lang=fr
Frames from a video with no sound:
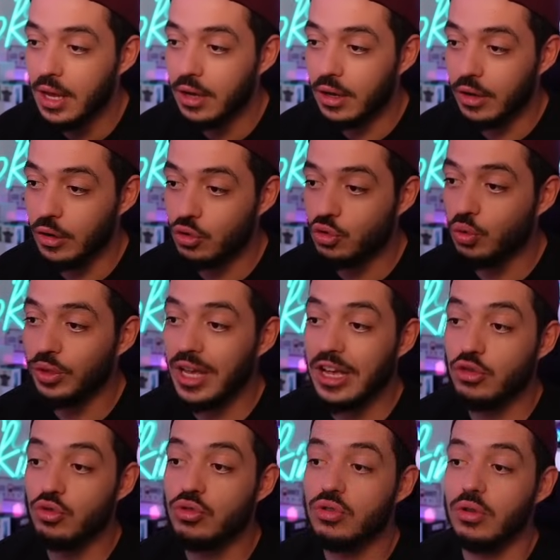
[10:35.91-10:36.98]
euh, souris
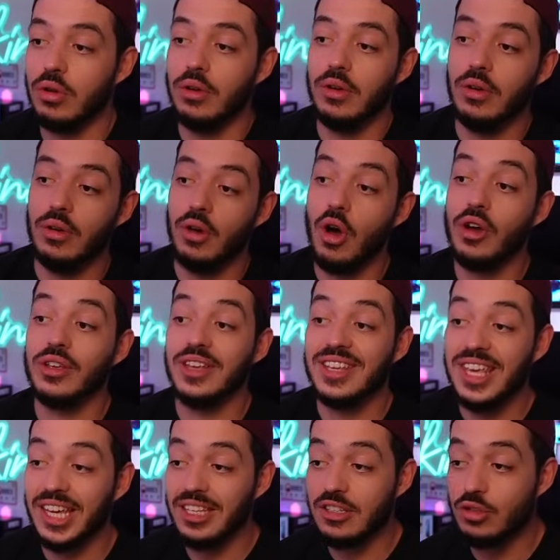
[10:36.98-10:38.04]
Asus ROG euh, Rogue
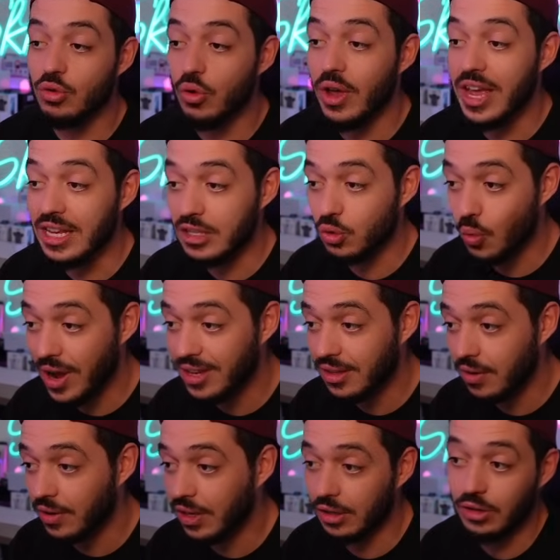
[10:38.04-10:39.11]
Keris de Ace White
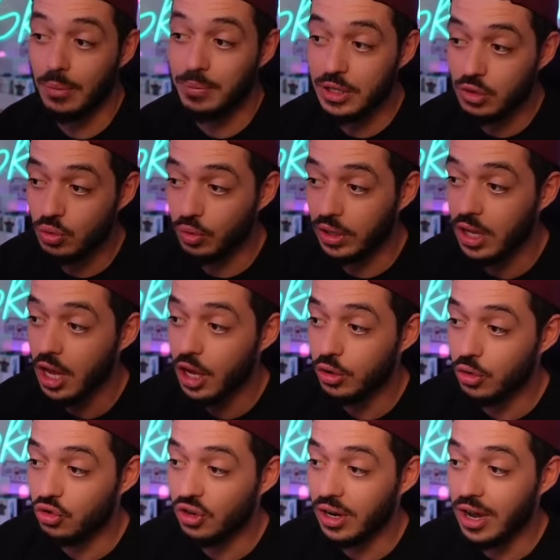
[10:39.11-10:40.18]
avec un tapis de souris
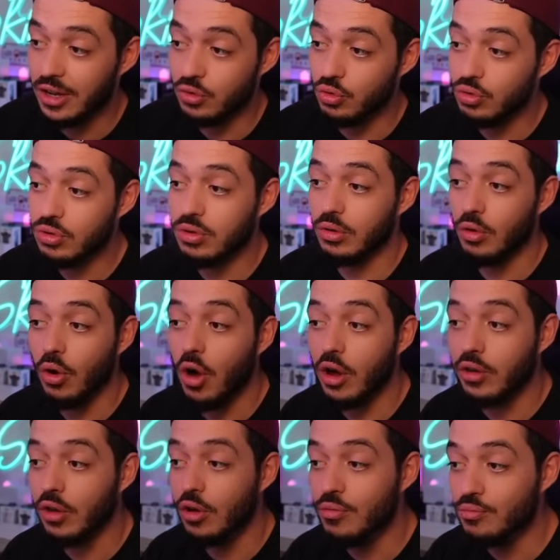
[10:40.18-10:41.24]
de chez Asus, le
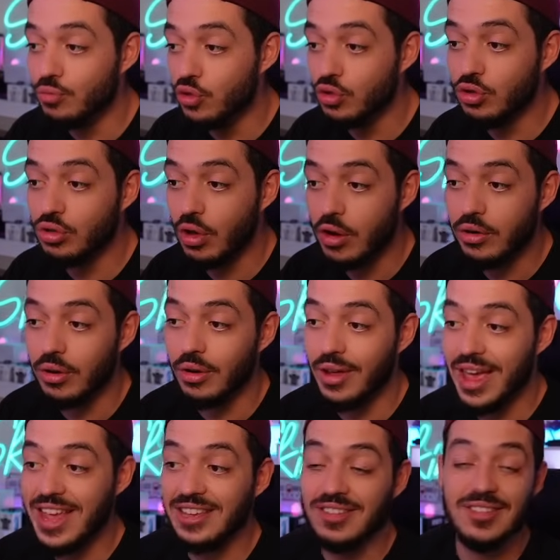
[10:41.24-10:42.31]
Rogue Moonstone
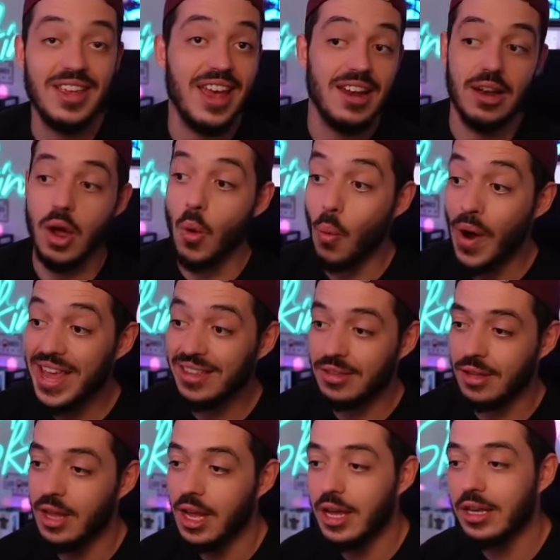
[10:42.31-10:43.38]
Ace L White.